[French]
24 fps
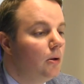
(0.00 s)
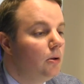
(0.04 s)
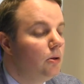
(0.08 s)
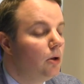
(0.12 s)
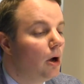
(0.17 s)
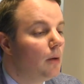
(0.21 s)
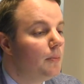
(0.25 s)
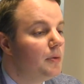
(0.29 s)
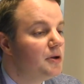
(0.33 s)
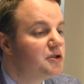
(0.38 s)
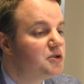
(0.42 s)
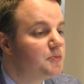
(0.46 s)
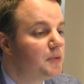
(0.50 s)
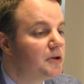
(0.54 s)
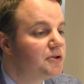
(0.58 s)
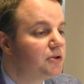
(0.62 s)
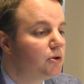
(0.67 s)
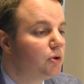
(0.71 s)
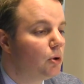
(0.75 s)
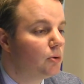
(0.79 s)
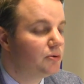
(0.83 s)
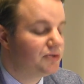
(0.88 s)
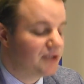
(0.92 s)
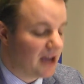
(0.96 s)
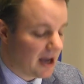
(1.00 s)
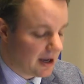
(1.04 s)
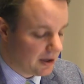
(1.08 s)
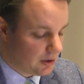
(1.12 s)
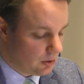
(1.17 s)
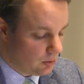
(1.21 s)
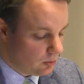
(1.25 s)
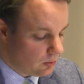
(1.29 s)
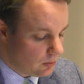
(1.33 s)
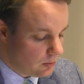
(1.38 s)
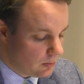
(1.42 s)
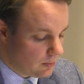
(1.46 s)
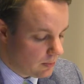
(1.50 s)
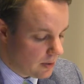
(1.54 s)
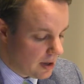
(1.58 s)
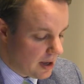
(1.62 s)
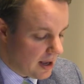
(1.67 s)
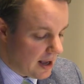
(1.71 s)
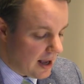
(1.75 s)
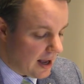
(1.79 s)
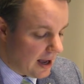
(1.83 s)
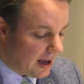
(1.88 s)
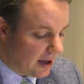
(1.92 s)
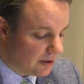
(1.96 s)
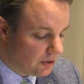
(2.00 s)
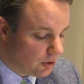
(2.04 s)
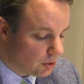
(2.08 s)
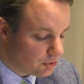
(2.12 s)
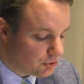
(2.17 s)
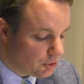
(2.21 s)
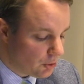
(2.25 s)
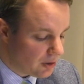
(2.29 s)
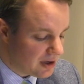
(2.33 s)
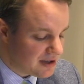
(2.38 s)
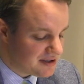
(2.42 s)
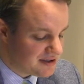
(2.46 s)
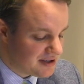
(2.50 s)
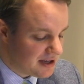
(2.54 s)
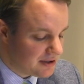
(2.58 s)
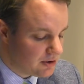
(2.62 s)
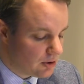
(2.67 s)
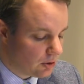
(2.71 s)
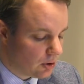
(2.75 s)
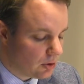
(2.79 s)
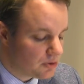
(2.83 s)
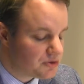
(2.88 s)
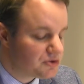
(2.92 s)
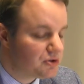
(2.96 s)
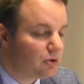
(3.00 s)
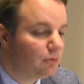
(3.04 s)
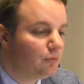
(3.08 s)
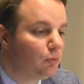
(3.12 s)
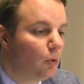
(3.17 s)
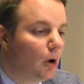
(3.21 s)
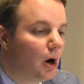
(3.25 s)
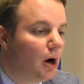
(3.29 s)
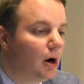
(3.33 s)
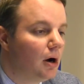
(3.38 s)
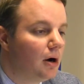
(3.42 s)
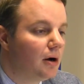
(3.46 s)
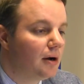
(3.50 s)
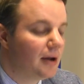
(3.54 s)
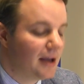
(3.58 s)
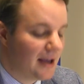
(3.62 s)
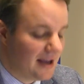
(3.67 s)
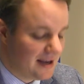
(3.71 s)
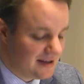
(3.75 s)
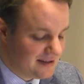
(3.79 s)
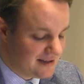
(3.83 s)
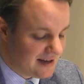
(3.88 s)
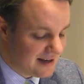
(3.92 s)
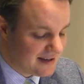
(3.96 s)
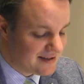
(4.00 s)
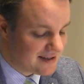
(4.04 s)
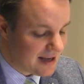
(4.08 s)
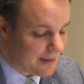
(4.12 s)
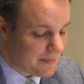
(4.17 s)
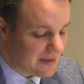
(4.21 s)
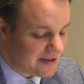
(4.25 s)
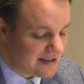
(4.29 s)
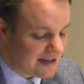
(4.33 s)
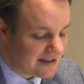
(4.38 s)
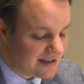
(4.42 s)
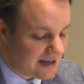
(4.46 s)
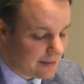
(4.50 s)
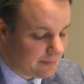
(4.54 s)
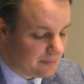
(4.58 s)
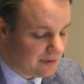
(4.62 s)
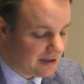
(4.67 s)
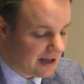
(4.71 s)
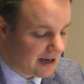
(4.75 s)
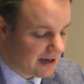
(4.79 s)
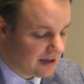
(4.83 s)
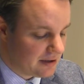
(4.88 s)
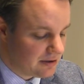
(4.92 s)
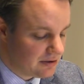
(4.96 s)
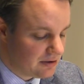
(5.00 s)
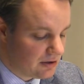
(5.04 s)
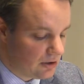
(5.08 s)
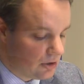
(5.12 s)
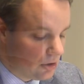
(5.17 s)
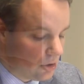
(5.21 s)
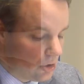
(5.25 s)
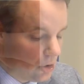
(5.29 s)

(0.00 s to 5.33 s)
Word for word: L'Ombudsman de l'Ontario a l'autorité de recevoir et d'examiner des plaintes